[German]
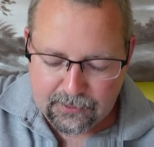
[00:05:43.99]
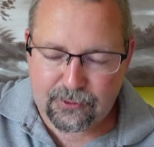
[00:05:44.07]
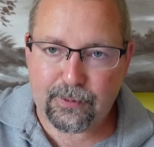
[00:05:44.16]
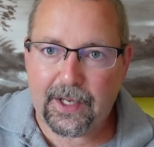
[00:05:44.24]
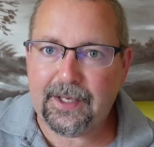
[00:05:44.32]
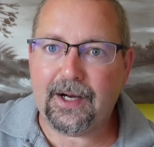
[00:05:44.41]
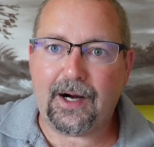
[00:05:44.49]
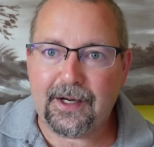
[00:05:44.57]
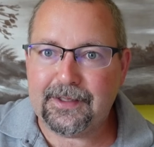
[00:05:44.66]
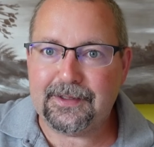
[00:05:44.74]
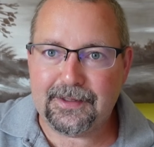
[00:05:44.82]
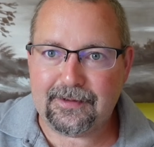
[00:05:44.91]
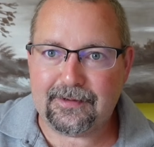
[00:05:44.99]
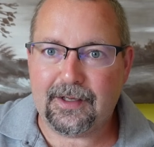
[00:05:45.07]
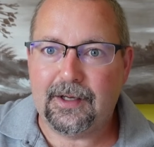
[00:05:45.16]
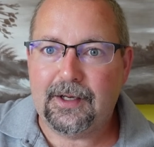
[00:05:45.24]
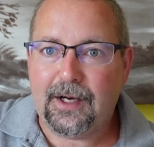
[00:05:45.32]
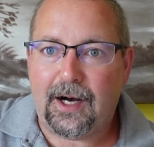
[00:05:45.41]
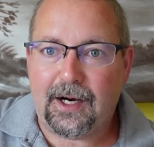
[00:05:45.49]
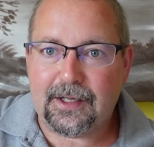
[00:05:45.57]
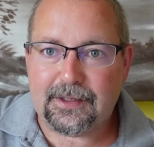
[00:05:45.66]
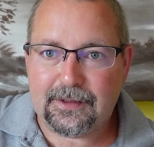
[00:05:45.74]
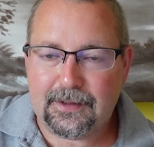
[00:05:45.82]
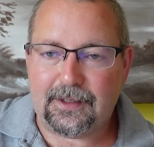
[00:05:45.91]
zwei Jahre, die jetzt
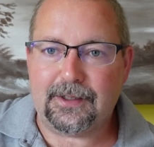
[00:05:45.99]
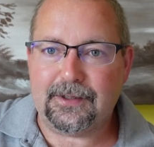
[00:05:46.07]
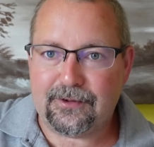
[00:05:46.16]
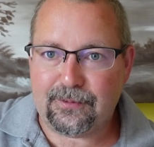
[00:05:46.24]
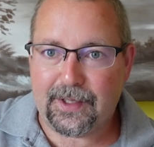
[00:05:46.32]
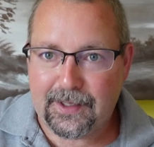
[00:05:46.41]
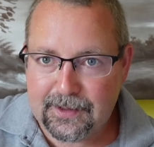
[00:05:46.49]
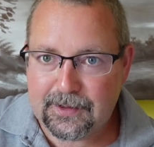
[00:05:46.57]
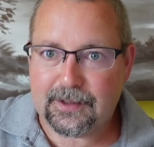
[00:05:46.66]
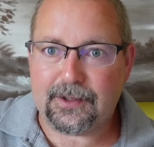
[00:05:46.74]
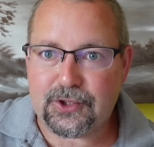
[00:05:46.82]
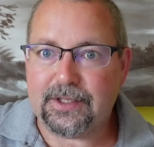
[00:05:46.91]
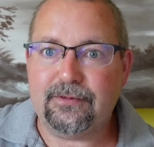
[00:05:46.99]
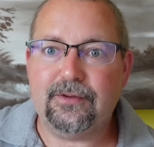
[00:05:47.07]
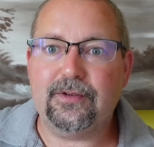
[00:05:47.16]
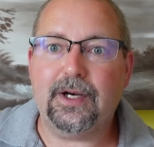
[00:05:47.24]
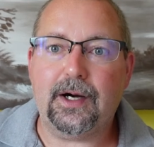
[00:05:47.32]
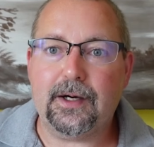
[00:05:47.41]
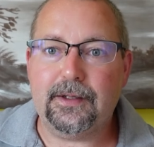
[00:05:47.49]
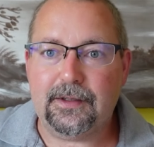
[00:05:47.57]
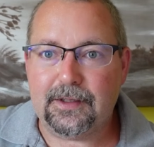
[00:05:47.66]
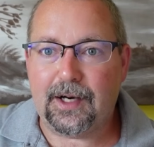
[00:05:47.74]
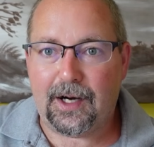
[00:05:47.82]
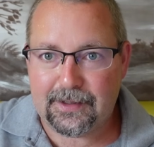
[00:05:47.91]
acht, äh, zwei Geschäftsjahre,
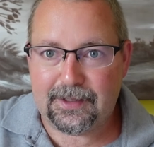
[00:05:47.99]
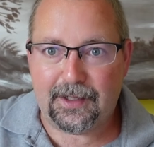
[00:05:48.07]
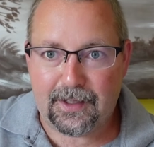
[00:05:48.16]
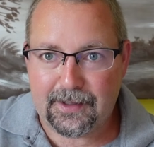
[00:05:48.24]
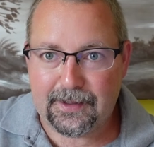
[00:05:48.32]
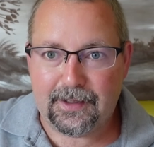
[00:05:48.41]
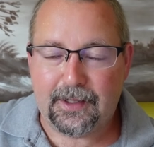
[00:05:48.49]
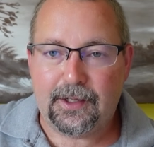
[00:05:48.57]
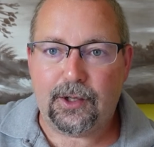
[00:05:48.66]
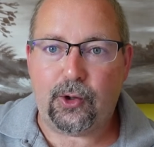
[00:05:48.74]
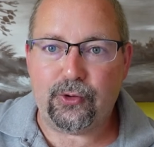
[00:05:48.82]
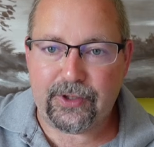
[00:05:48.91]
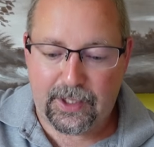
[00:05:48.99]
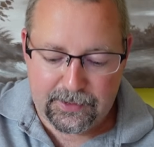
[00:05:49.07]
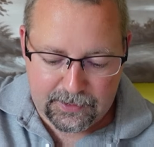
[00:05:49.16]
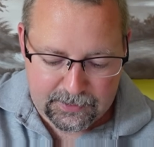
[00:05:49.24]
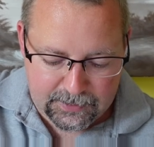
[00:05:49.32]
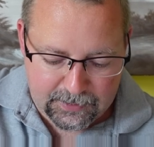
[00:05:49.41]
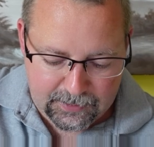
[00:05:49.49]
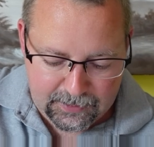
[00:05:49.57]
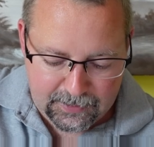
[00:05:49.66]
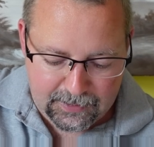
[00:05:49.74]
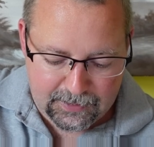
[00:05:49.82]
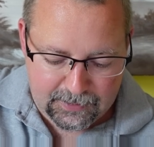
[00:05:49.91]
die acht Jahre
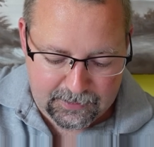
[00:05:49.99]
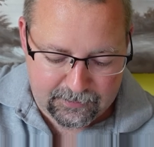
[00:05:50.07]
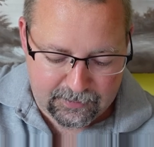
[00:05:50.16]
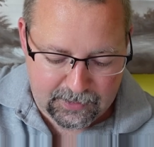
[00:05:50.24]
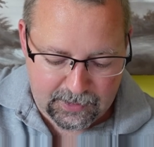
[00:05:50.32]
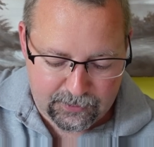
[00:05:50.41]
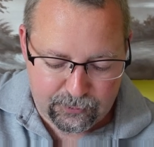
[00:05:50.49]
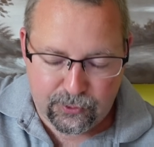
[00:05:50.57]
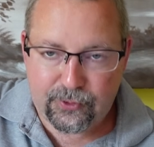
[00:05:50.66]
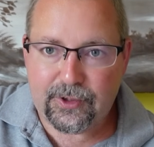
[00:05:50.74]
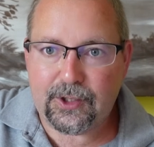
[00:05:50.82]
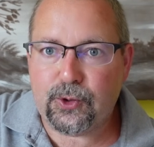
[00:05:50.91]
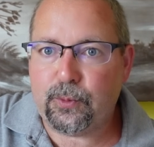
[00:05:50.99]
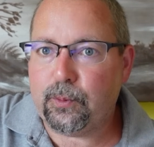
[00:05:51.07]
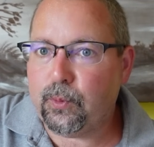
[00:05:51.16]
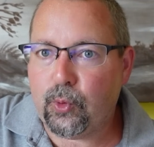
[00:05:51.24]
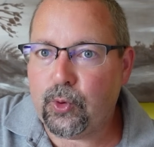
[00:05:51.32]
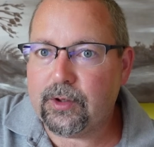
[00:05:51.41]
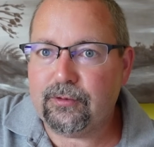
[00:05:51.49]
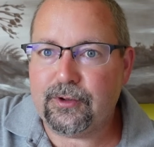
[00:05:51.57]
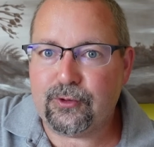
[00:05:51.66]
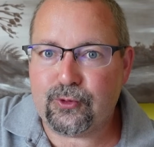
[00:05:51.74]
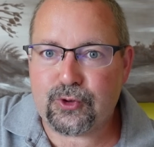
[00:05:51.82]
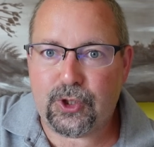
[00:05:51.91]
auseinanderliegen, äh, sich anzusehen, um
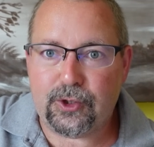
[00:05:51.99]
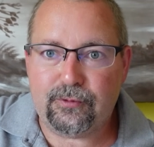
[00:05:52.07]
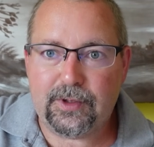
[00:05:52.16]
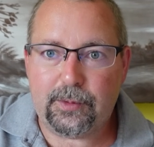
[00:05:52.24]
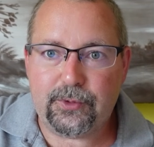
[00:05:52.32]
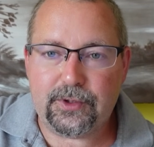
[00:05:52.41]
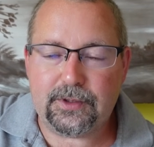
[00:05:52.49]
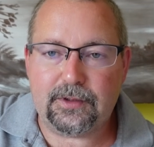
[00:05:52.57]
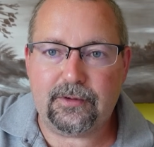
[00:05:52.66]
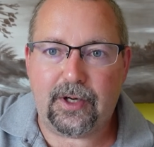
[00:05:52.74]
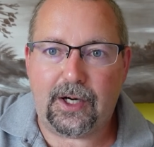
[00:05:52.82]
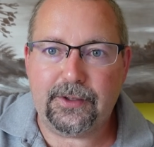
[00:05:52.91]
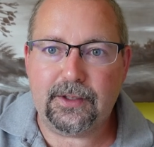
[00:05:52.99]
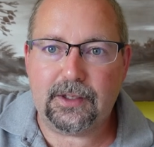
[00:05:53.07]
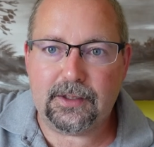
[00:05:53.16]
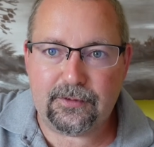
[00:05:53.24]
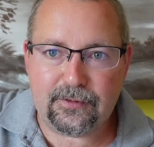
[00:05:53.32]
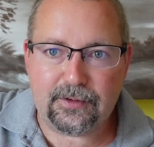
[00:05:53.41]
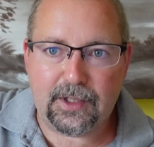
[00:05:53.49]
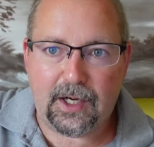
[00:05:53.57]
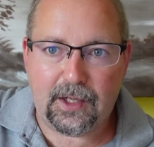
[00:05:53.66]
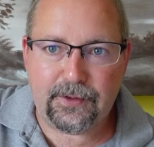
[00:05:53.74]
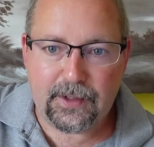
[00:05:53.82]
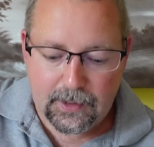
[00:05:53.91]
ungefähr zu schauen, wie haben sich die Zahlen in den letzten
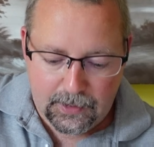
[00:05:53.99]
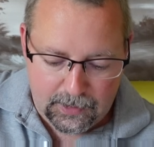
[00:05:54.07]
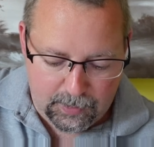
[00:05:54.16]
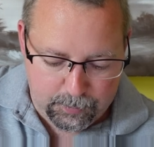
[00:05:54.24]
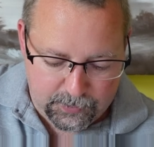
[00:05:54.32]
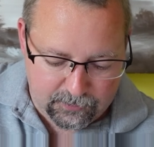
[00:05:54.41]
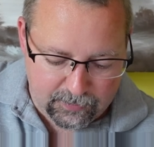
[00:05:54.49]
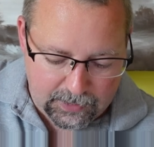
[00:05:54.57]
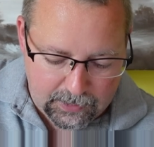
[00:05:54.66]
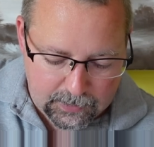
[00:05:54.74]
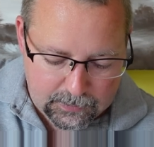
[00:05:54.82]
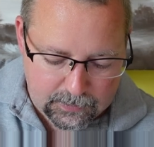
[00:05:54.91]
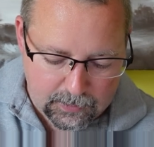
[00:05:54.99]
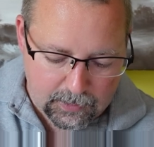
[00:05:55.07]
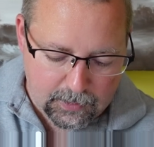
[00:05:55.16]
Jahren eben entwickelt.